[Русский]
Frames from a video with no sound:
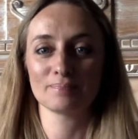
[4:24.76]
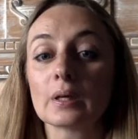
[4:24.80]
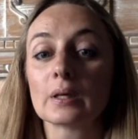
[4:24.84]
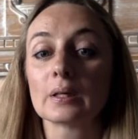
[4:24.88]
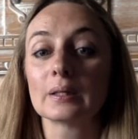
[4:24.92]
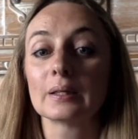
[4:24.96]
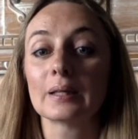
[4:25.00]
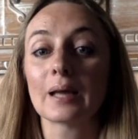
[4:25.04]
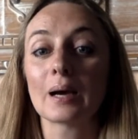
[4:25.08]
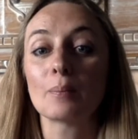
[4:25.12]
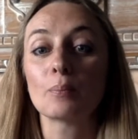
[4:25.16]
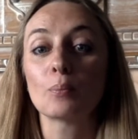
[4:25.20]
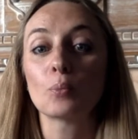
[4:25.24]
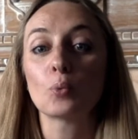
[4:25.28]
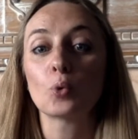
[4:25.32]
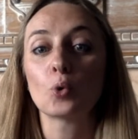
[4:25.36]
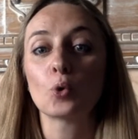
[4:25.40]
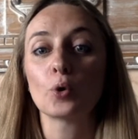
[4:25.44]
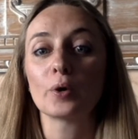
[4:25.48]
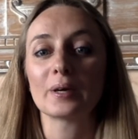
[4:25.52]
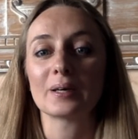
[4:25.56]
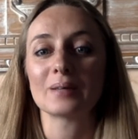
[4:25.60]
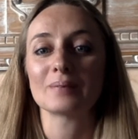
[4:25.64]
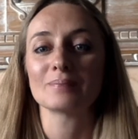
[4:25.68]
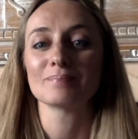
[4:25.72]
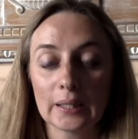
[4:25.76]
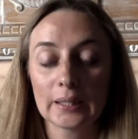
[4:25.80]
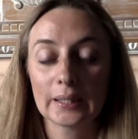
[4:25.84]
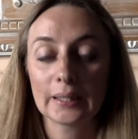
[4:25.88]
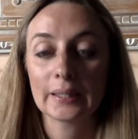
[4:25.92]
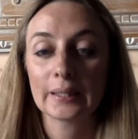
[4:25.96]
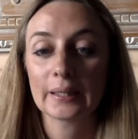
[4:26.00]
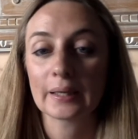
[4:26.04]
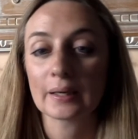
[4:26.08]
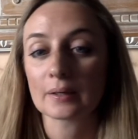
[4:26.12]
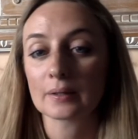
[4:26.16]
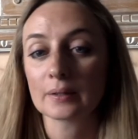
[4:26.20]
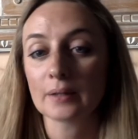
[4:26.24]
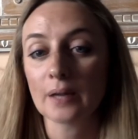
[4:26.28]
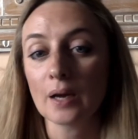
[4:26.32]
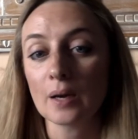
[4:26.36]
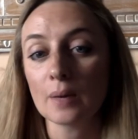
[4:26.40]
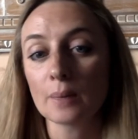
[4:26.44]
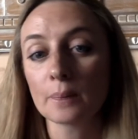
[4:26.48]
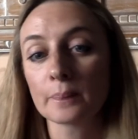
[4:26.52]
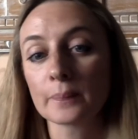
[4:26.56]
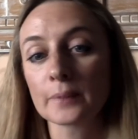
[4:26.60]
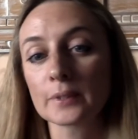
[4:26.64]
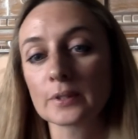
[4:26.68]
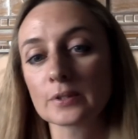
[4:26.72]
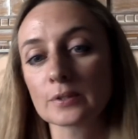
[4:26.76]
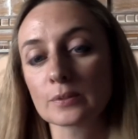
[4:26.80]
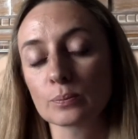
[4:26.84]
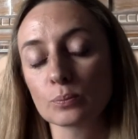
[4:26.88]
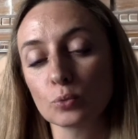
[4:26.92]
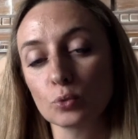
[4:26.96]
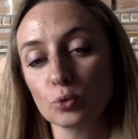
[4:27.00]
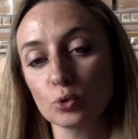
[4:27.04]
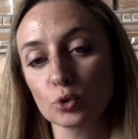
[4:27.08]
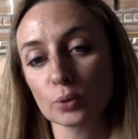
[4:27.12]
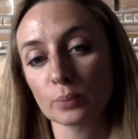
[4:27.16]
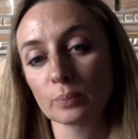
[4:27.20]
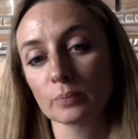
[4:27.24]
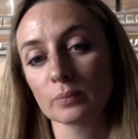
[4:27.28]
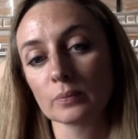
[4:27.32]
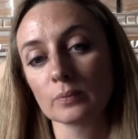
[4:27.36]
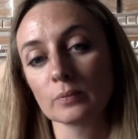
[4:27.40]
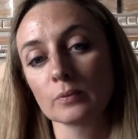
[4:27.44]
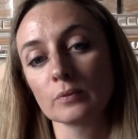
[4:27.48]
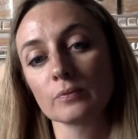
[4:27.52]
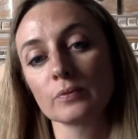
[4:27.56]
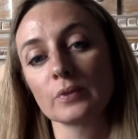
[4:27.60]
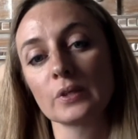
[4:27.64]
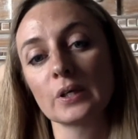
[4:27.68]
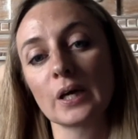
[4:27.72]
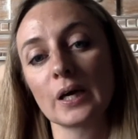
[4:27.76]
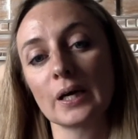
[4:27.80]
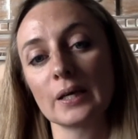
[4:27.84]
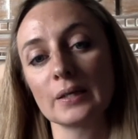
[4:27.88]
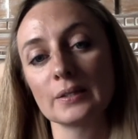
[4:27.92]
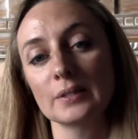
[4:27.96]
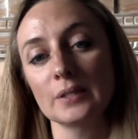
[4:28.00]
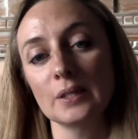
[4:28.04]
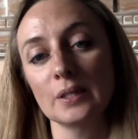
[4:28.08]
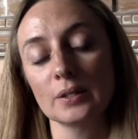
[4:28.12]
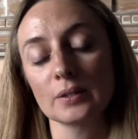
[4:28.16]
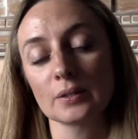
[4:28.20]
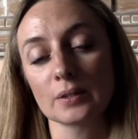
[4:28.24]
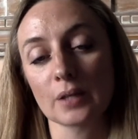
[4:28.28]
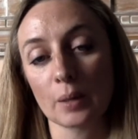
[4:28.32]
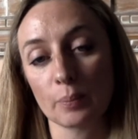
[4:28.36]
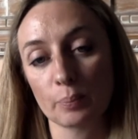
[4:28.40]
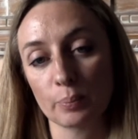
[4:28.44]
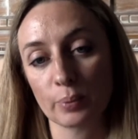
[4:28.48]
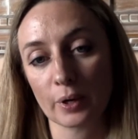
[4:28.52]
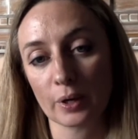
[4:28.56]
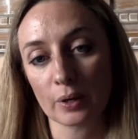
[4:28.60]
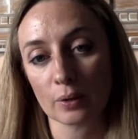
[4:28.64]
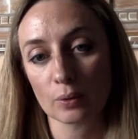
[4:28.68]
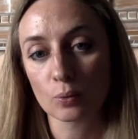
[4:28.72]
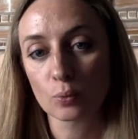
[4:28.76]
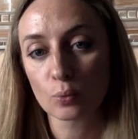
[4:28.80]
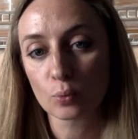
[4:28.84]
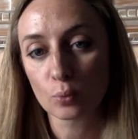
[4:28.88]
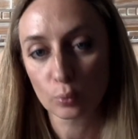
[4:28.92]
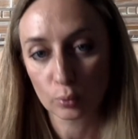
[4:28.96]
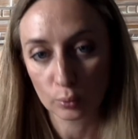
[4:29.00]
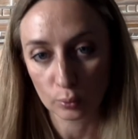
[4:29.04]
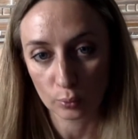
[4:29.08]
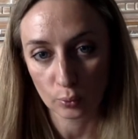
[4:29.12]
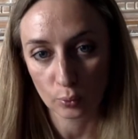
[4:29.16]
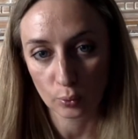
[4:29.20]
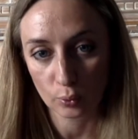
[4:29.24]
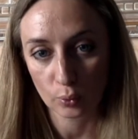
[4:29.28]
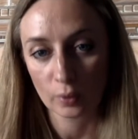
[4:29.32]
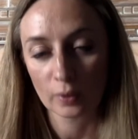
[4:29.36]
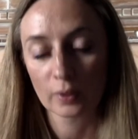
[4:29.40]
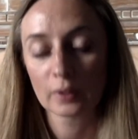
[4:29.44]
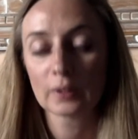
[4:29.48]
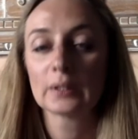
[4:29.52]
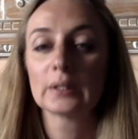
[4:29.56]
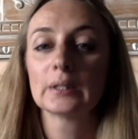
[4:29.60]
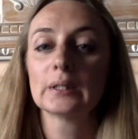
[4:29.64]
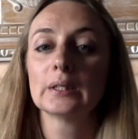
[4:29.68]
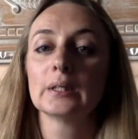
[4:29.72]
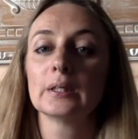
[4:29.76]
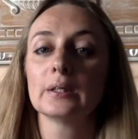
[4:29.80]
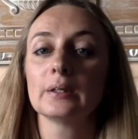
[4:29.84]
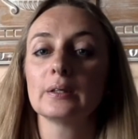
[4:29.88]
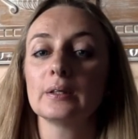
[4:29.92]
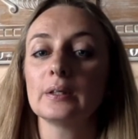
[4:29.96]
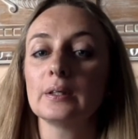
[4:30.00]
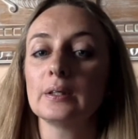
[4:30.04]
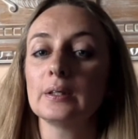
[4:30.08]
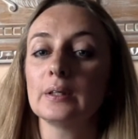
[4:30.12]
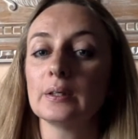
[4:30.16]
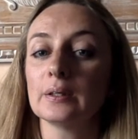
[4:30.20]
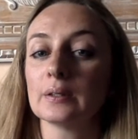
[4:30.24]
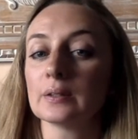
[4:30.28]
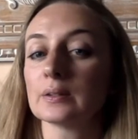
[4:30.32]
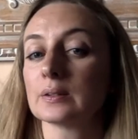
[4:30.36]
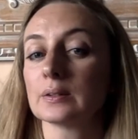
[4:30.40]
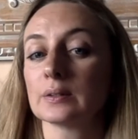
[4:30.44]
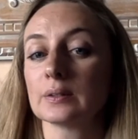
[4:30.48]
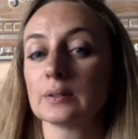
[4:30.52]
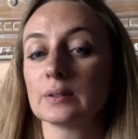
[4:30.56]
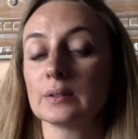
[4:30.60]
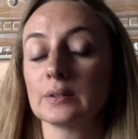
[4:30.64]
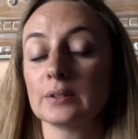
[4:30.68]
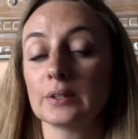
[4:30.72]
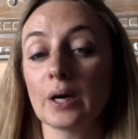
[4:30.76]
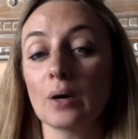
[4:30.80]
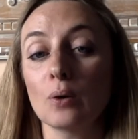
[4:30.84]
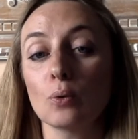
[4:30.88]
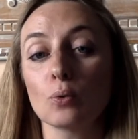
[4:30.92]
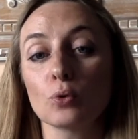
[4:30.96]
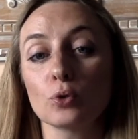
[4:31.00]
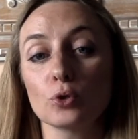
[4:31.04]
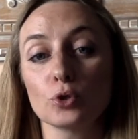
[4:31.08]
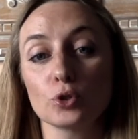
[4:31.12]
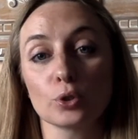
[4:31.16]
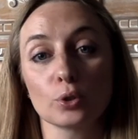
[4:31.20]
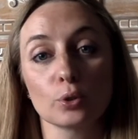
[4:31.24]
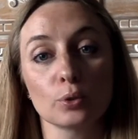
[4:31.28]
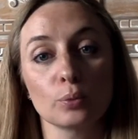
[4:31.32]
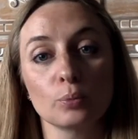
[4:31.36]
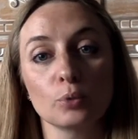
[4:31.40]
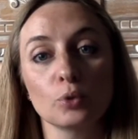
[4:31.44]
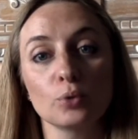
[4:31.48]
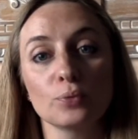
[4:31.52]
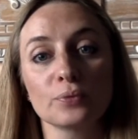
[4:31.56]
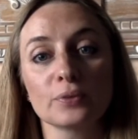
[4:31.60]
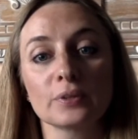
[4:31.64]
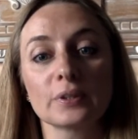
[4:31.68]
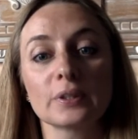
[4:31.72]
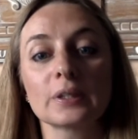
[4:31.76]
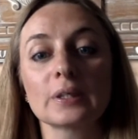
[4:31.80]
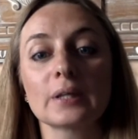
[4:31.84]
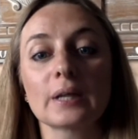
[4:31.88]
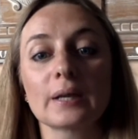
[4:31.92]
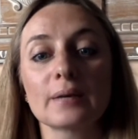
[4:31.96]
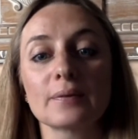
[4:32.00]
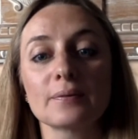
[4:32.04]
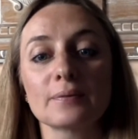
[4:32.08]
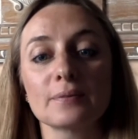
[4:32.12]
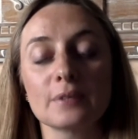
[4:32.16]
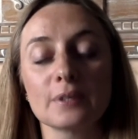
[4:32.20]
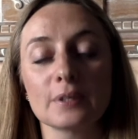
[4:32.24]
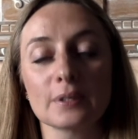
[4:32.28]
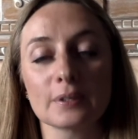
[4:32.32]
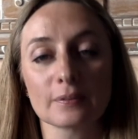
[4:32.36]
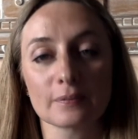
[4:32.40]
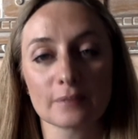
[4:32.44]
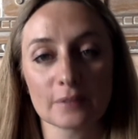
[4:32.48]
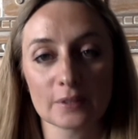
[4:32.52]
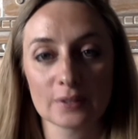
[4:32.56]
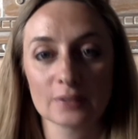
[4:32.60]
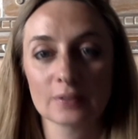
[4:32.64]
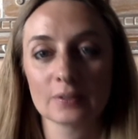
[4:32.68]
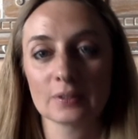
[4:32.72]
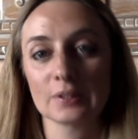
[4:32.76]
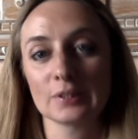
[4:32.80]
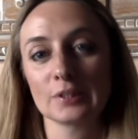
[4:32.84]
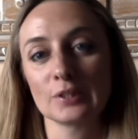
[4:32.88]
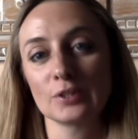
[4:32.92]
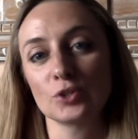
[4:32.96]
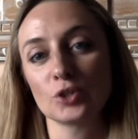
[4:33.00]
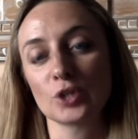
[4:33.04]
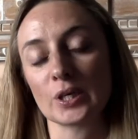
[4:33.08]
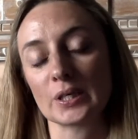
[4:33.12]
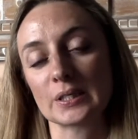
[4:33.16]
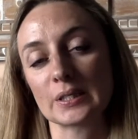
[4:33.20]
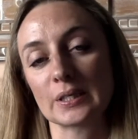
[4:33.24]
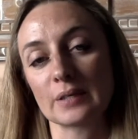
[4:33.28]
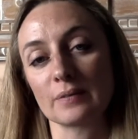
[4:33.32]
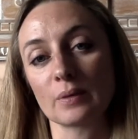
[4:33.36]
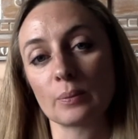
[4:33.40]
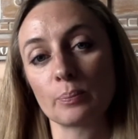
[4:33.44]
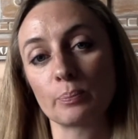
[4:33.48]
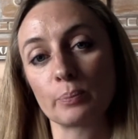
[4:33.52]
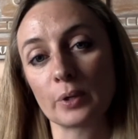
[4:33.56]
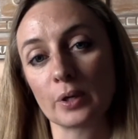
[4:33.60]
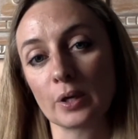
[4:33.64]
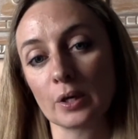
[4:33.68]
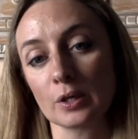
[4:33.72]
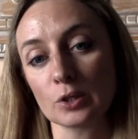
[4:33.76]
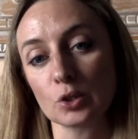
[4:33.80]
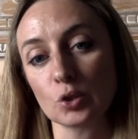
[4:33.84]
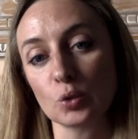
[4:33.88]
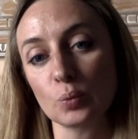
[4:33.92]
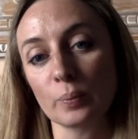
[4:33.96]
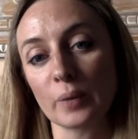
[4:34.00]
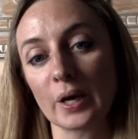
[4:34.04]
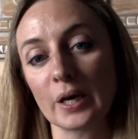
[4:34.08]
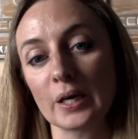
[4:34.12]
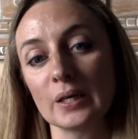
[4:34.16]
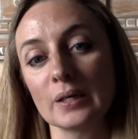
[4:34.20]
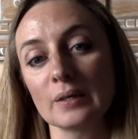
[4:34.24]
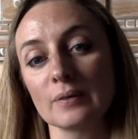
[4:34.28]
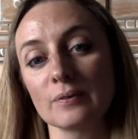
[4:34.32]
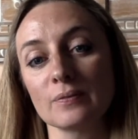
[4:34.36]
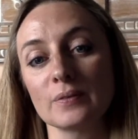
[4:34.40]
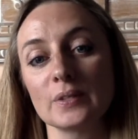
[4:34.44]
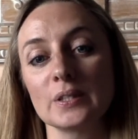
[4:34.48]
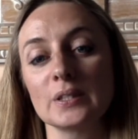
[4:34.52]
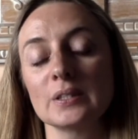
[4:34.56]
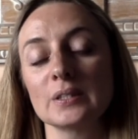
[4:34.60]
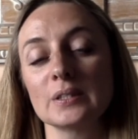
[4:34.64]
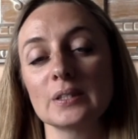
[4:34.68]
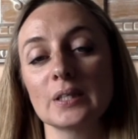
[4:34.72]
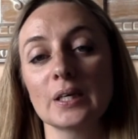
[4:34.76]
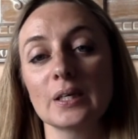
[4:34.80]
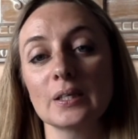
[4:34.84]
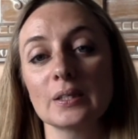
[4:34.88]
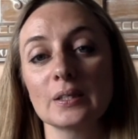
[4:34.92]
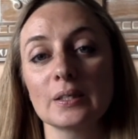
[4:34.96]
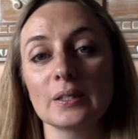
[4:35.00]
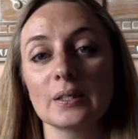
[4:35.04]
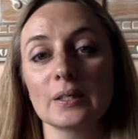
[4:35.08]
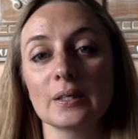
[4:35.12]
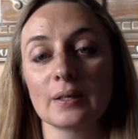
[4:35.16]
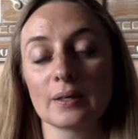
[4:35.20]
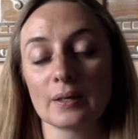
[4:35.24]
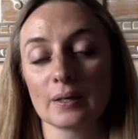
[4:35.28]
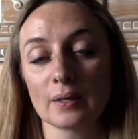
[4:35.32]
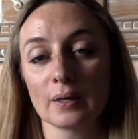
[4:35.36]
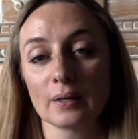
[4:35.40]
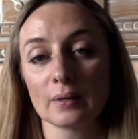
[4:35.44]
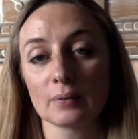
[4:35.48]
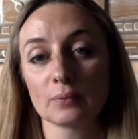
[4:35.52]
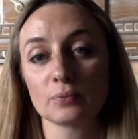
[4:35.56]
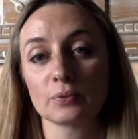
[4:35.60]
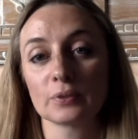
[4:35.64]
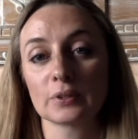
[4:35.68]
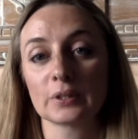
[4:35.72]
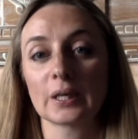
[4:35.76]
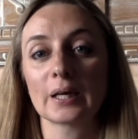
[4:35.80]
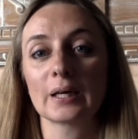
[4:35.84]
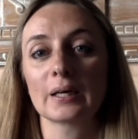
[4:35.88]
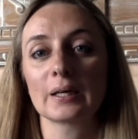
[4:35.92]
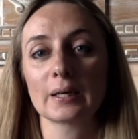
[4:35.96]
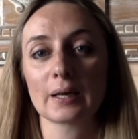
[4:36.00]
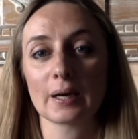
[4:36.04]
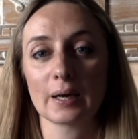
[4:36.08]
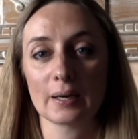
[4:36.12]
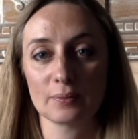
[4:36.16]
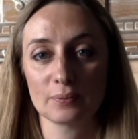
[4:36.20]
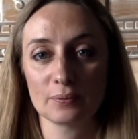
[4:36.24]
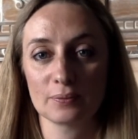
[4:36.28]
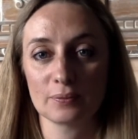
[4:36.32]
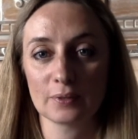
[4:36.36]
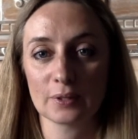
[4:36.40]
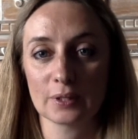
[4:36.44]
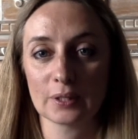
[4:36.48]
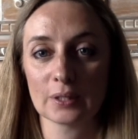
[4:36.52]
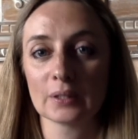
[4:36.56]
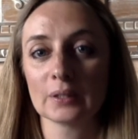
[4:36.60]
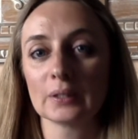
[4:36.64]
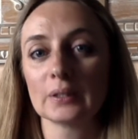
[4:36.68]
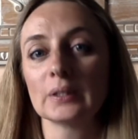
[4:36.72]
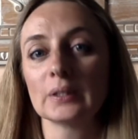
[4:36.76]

на море. Иногда мы с мужем выходили на прогулку, и я очень люблю фотографировать. Сейчас я вам покажу мои весенние фотографии.